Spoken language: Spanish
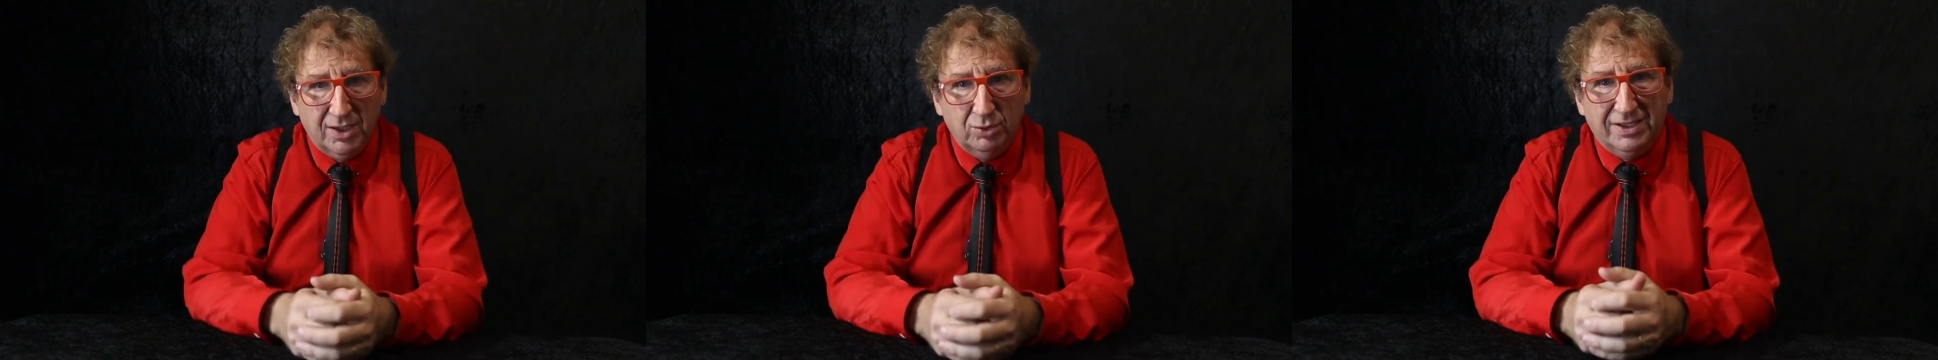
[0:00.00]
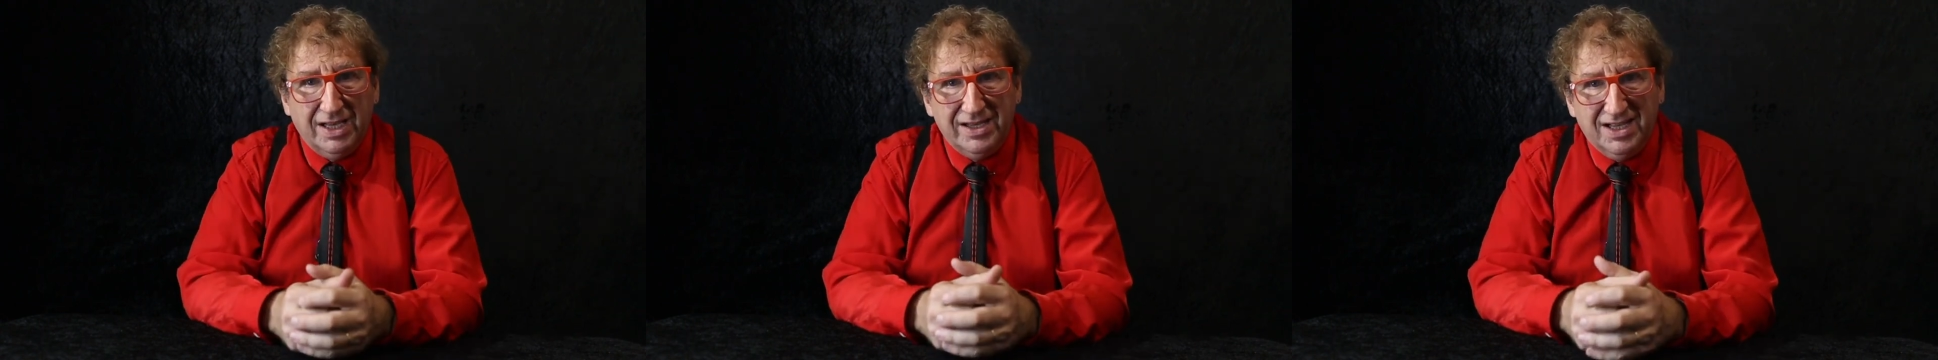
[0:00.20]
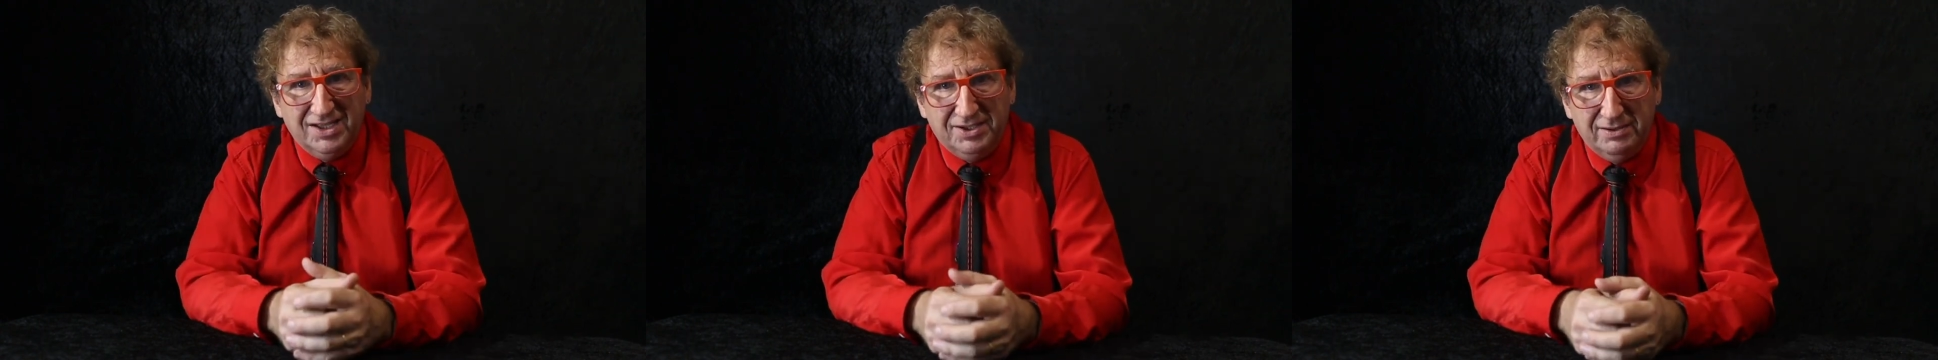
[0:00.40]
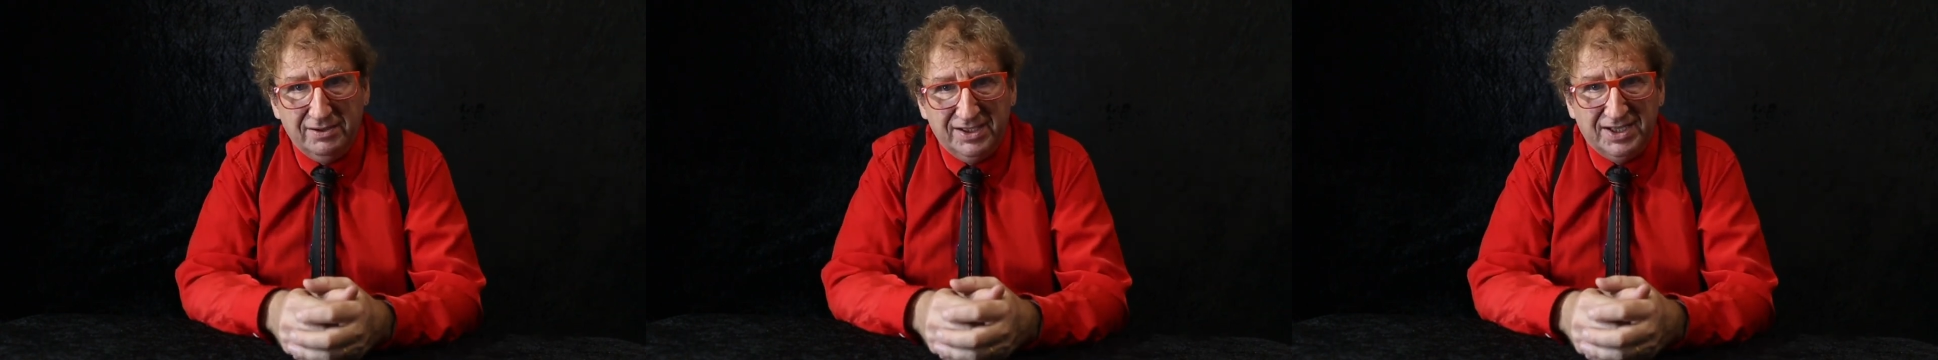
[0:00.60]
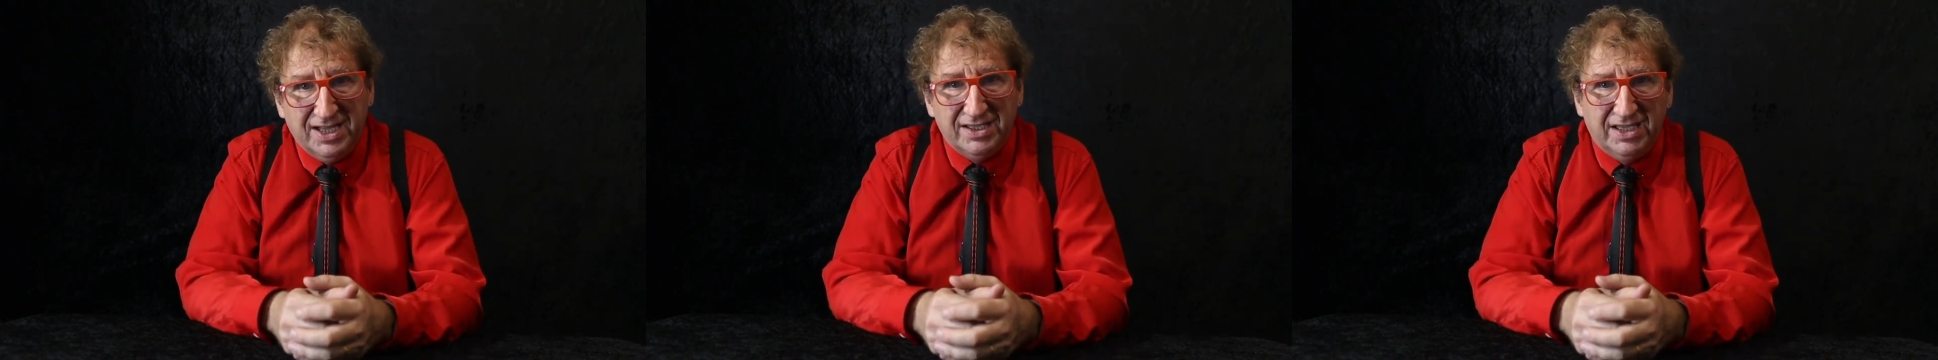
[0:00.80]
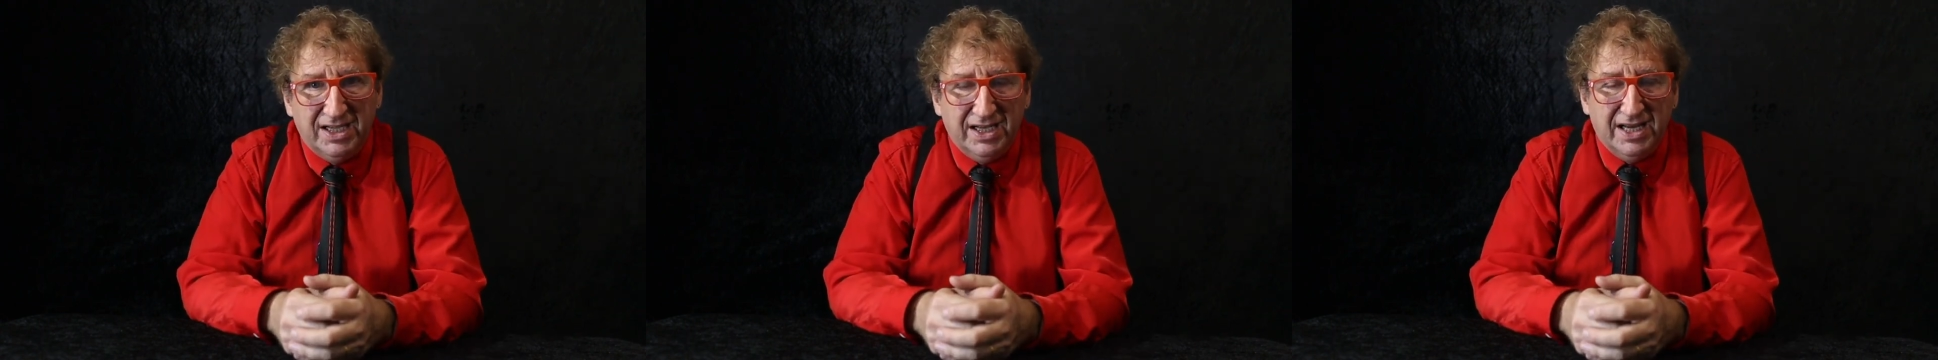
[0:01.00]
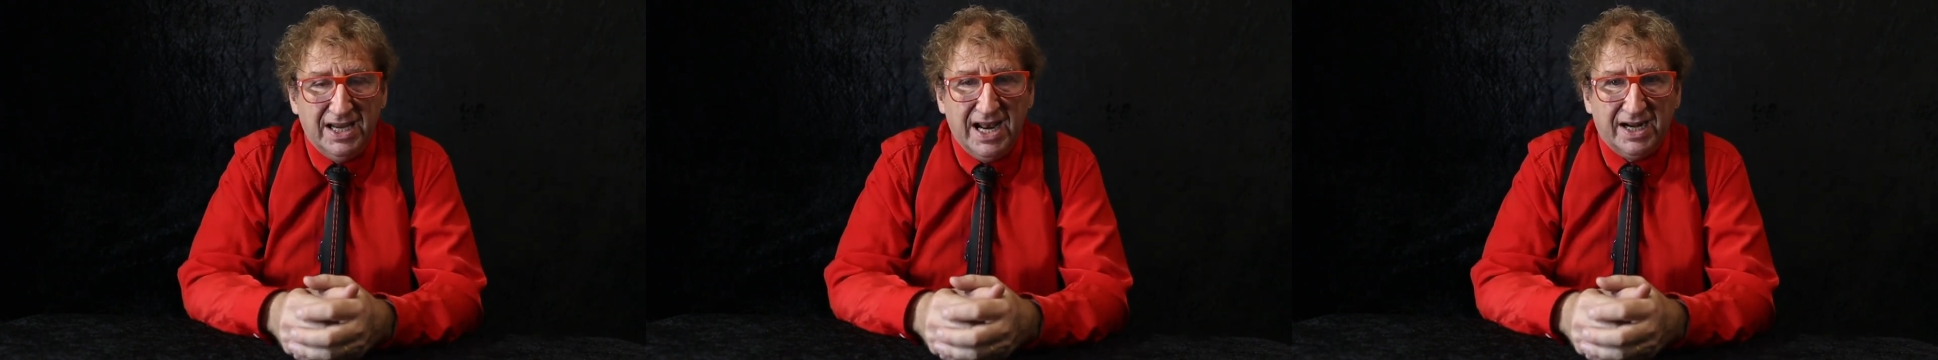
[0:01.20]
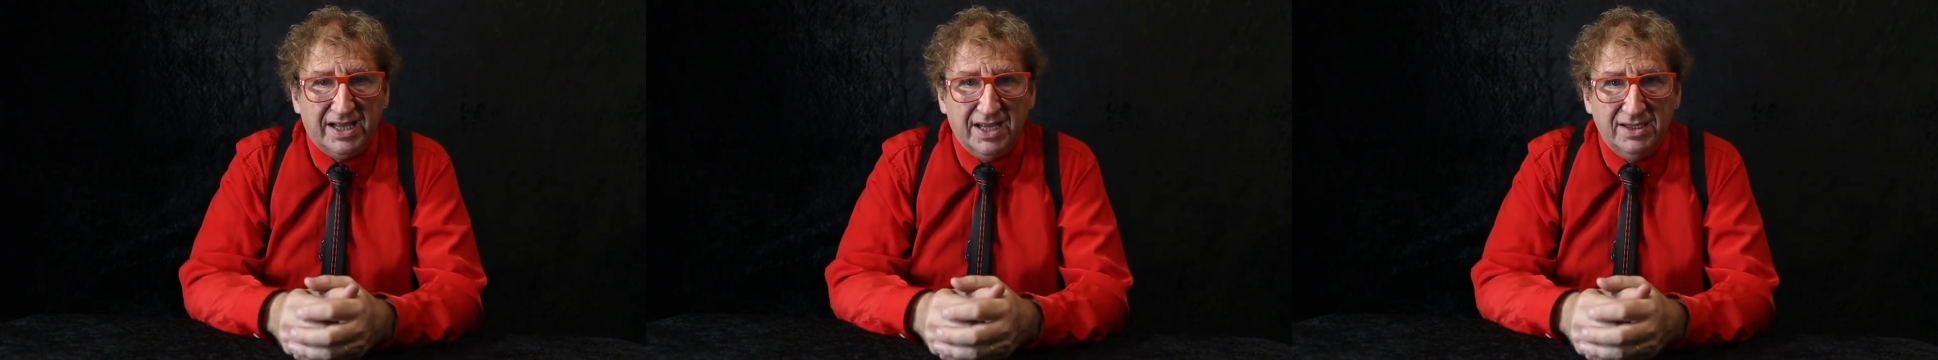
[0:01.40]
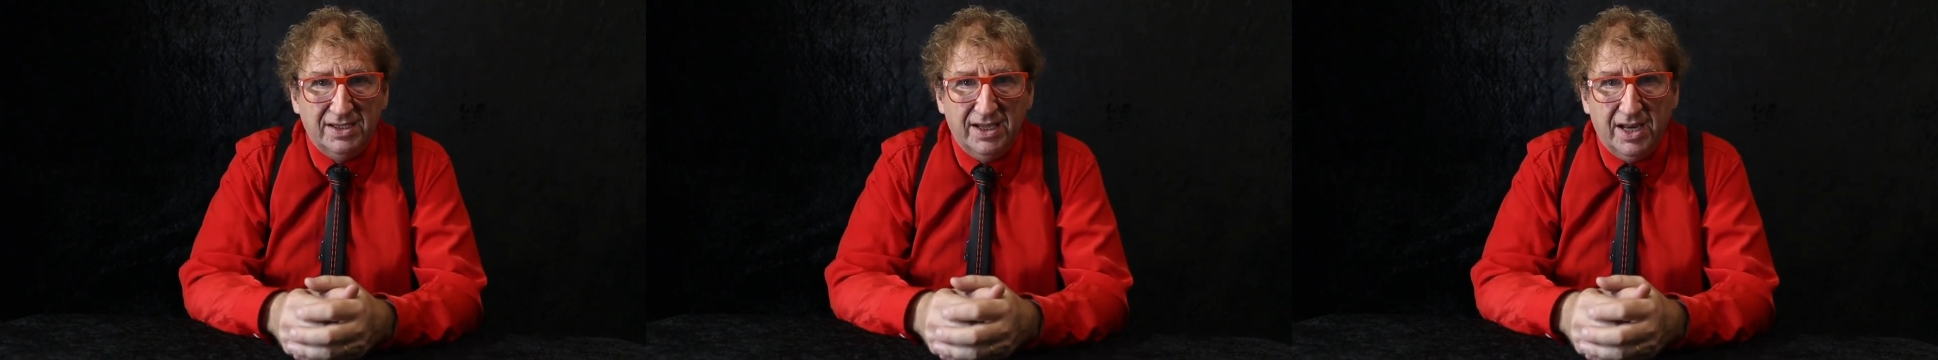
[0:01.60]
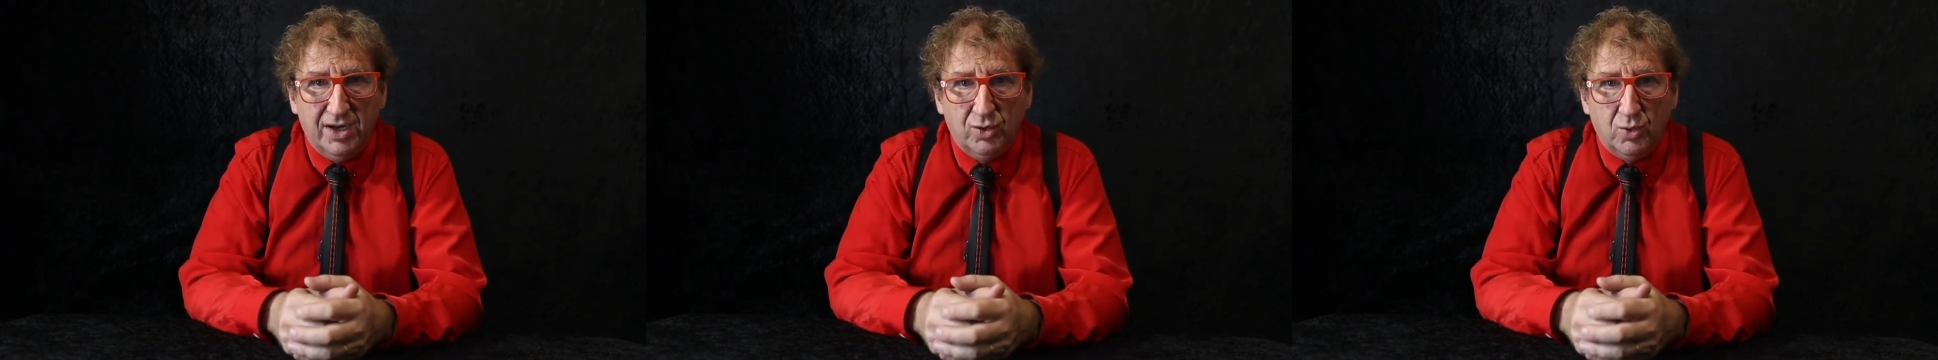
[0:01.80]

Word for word: te gustaría si vivís en Chile, en Argentina,